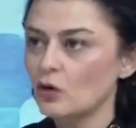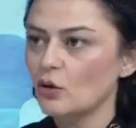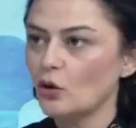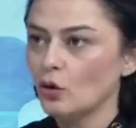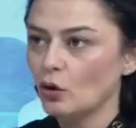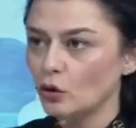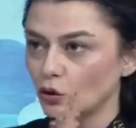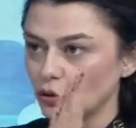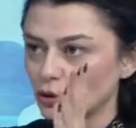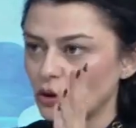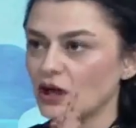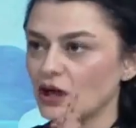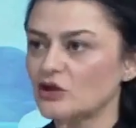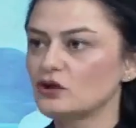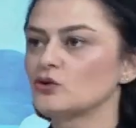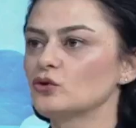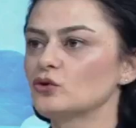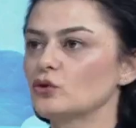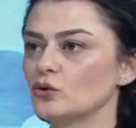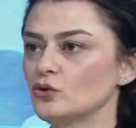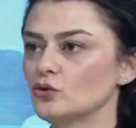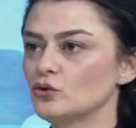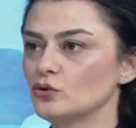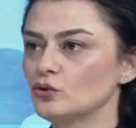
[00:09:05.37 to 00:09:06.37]
oluk
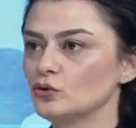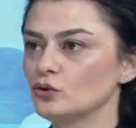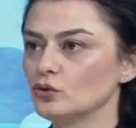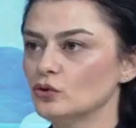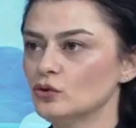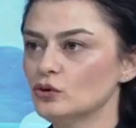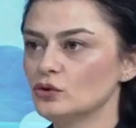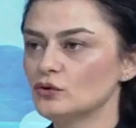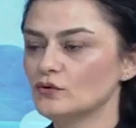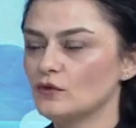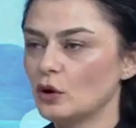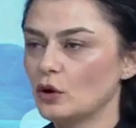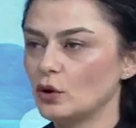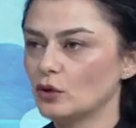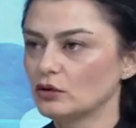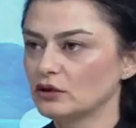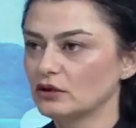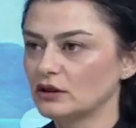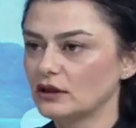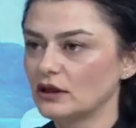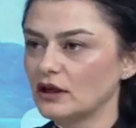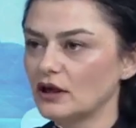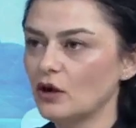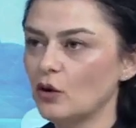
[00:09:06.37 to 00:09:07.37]
açıyorsunuz ve
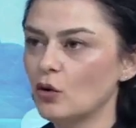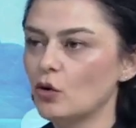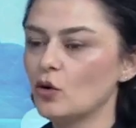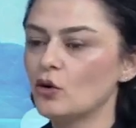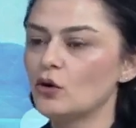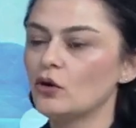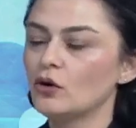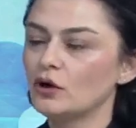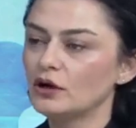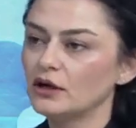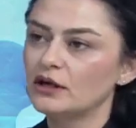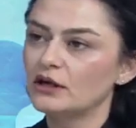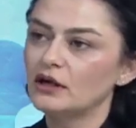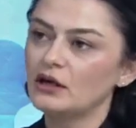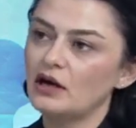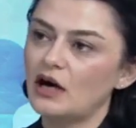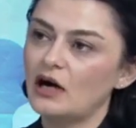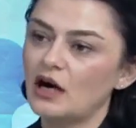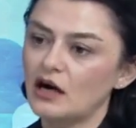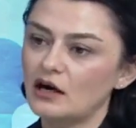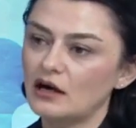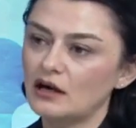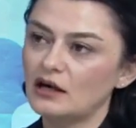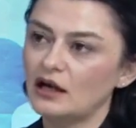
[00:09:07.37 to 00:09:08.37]
orada da o e,
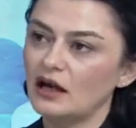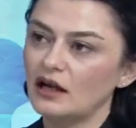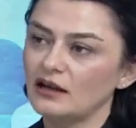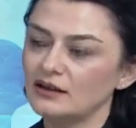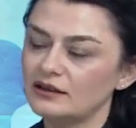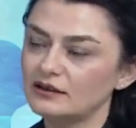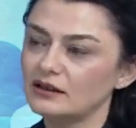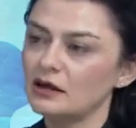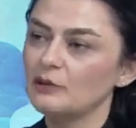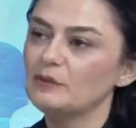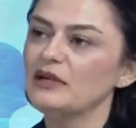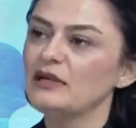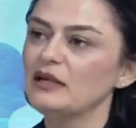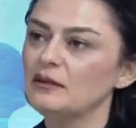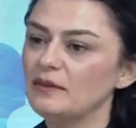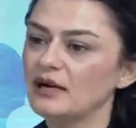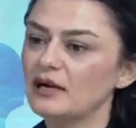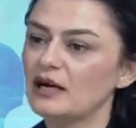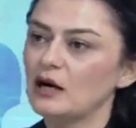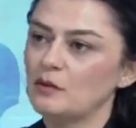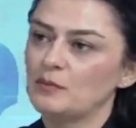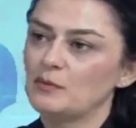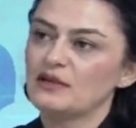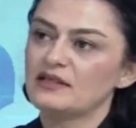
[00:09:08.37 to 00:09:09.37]

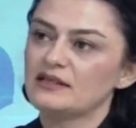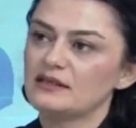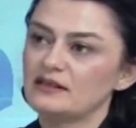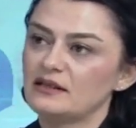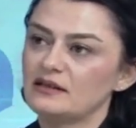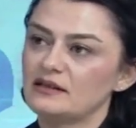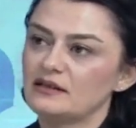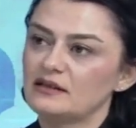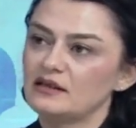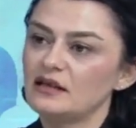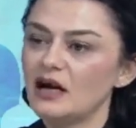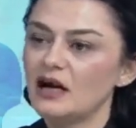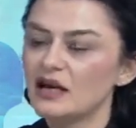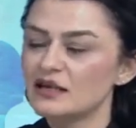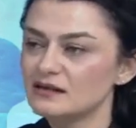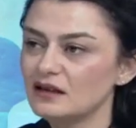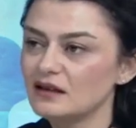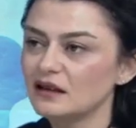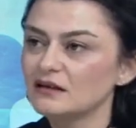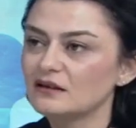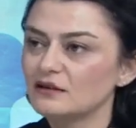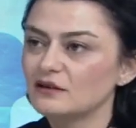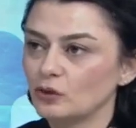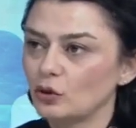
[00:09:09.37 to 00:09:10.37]
kaldırabilme kapasitesini
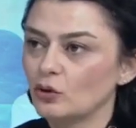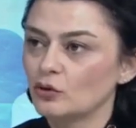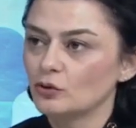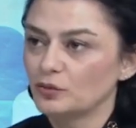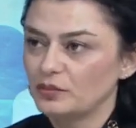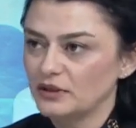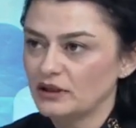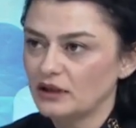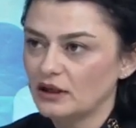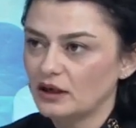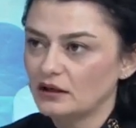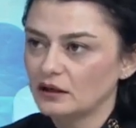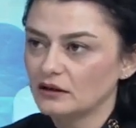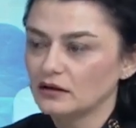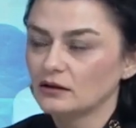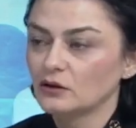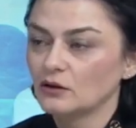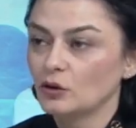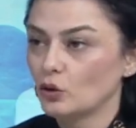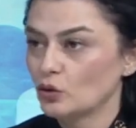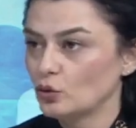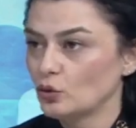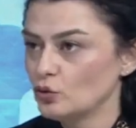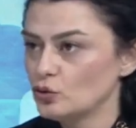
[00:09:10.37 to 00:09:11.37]
azaltıyor
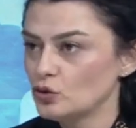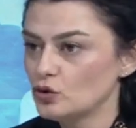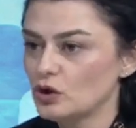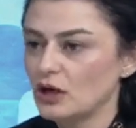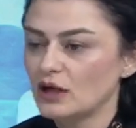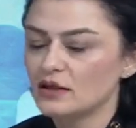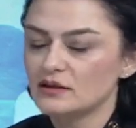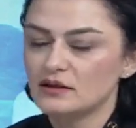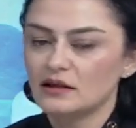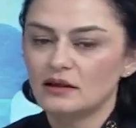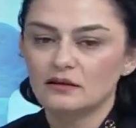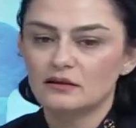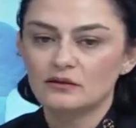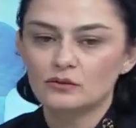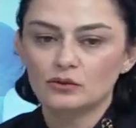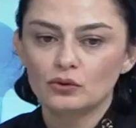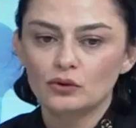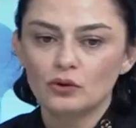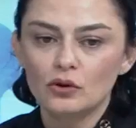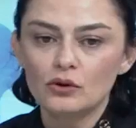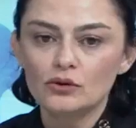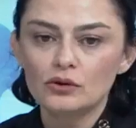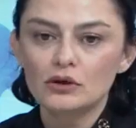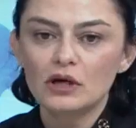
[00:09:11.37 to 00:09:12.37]
binanın o gücü
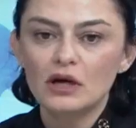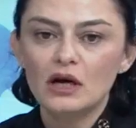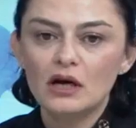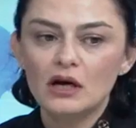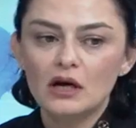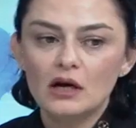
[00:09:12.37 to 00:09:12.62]
azaltıyor.